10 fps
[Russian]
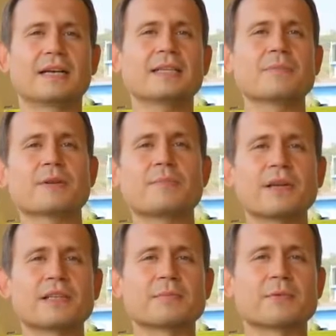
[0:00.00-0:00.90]
Это
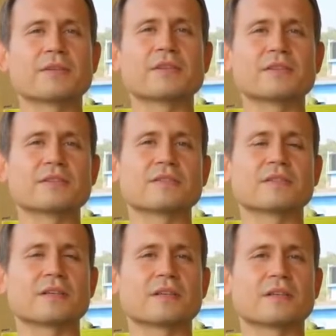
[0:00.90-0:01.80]
мероприятие проводилось э,
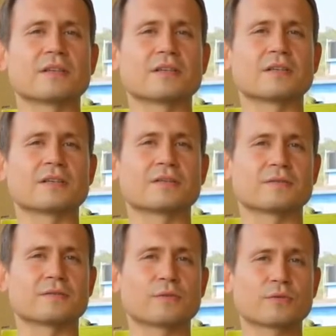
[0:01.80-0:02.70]

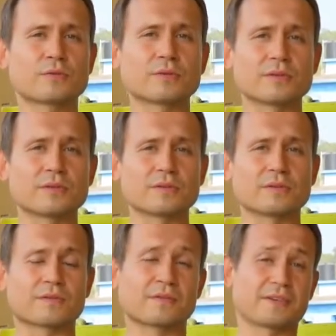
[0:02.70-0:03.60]
в культурно,
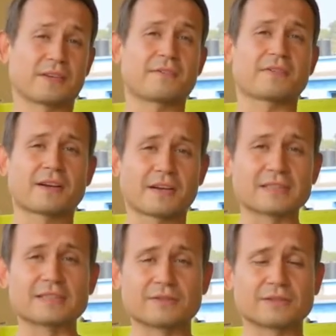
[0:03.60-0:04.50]
в, вернее, в
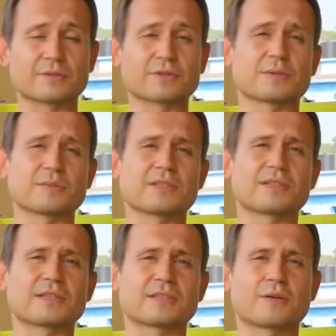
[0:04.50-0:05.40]
конгрессно-выставочном
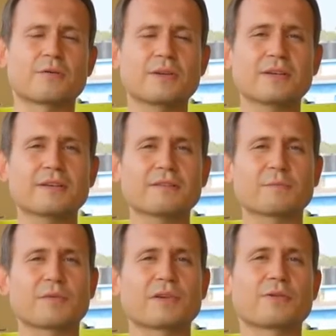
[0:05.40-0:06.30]
центре Сокольники в
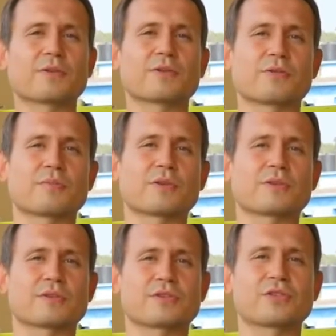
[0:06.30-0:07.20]
павильоне
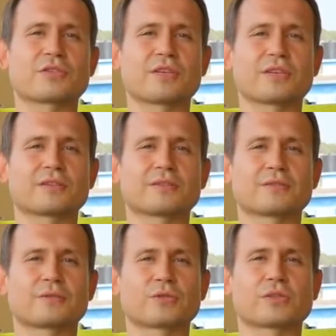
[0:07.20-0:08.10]
номер
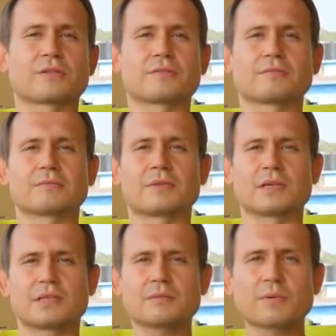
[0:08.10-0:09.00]

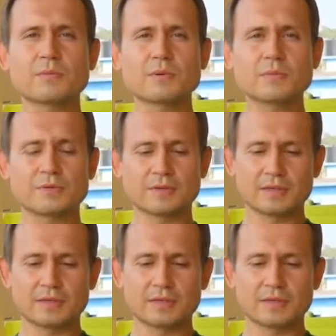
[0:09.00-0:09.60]
4.1, по-моему.